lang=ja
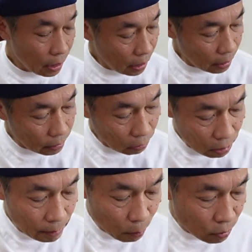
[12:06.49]
例えば
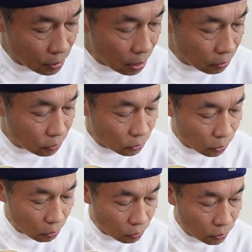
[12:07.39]
僕は
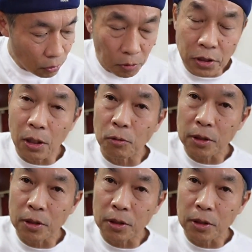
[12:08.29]
その苦労した